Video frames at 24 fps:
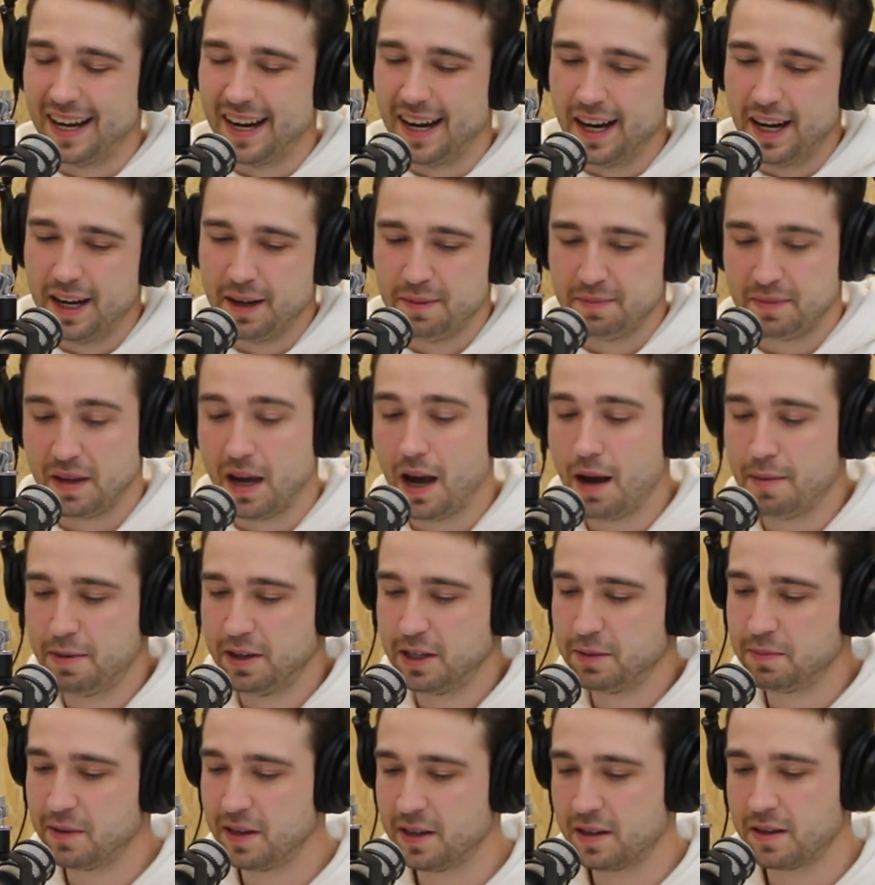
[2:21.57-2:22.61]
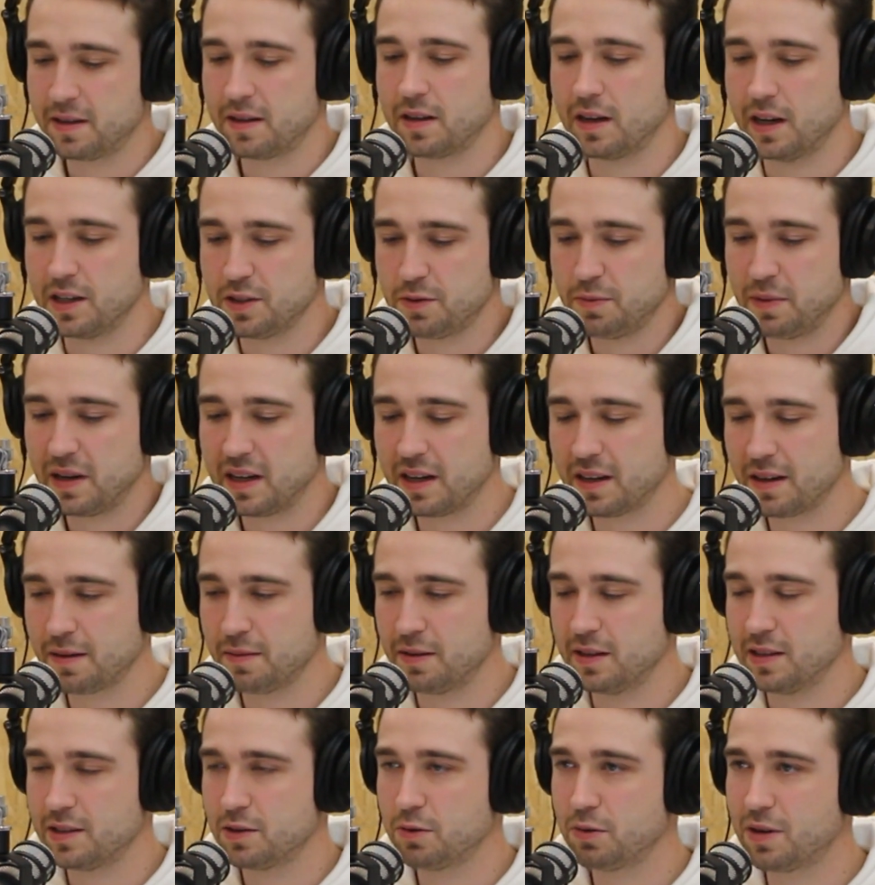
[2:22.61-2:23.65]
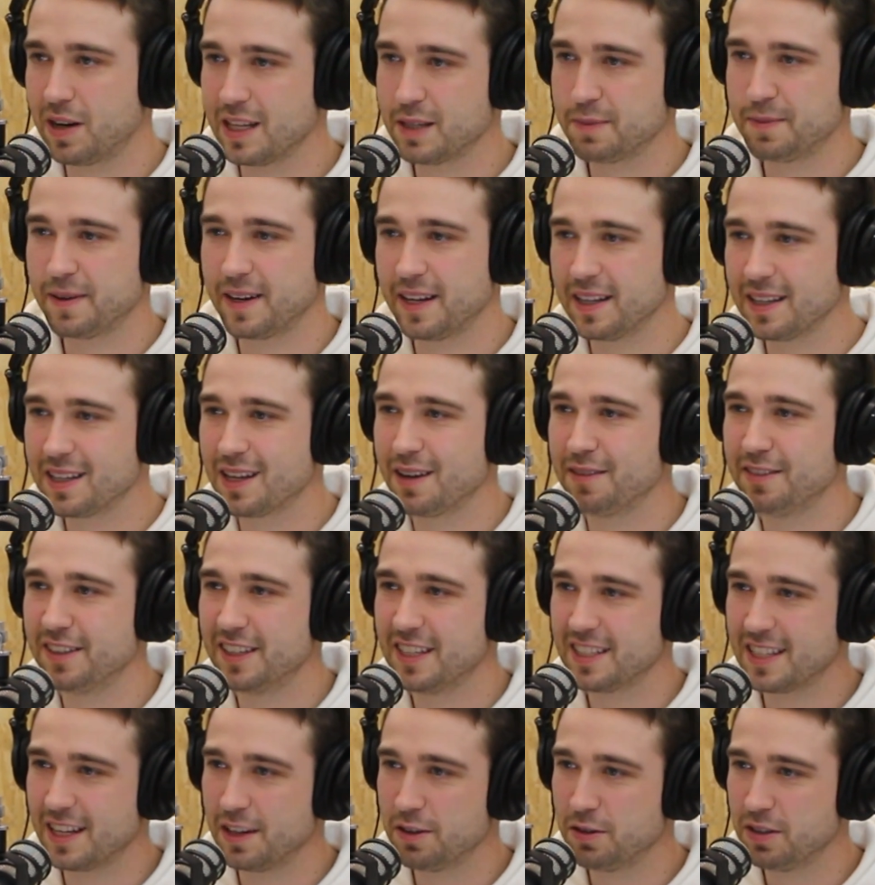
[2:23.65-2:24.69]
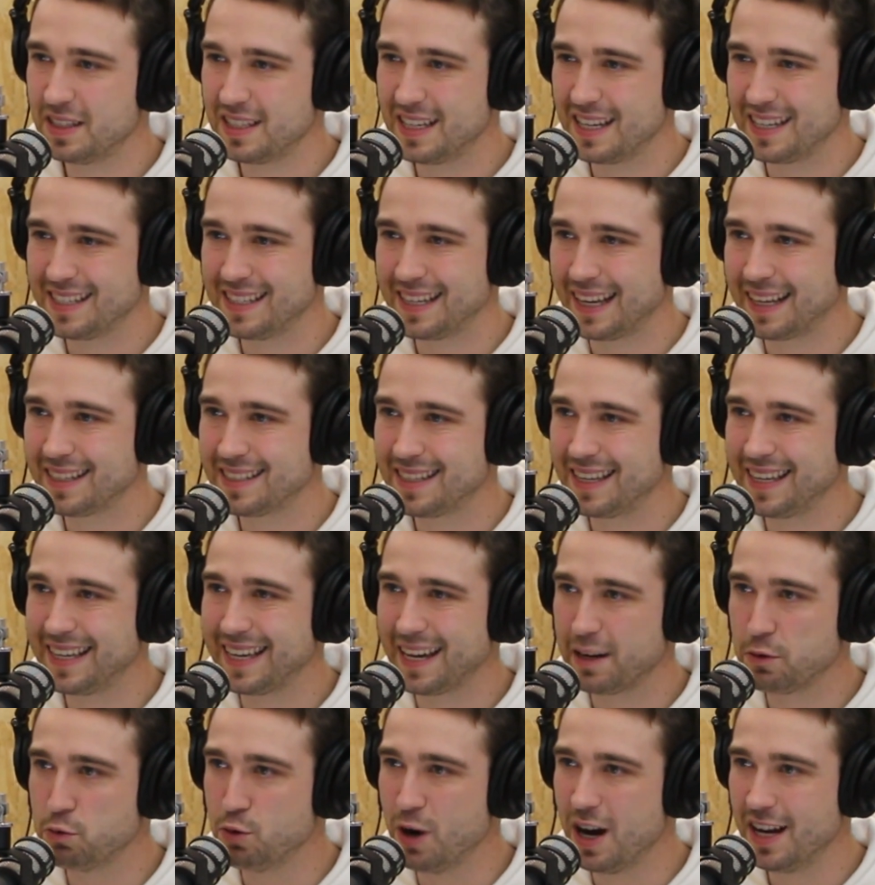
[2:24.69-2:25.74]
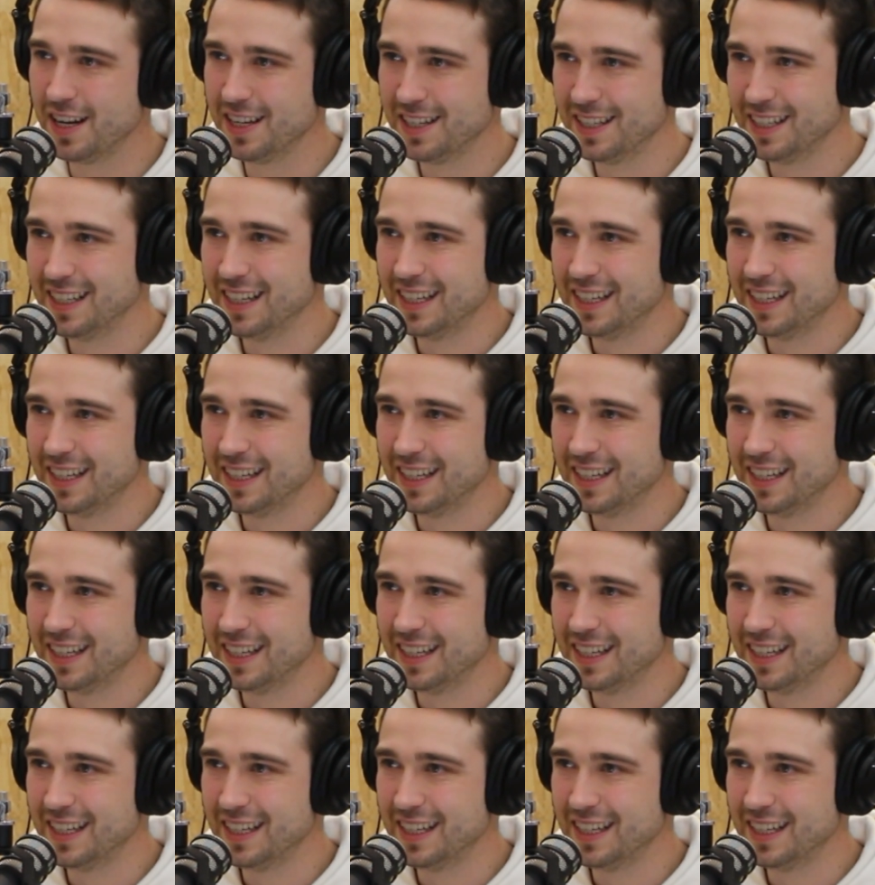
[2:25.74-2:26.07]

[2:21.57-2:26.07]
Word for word: Ähm, ja, aber ich meine, also man, so transparent kann man ja sein, heute ist der 6. Januar.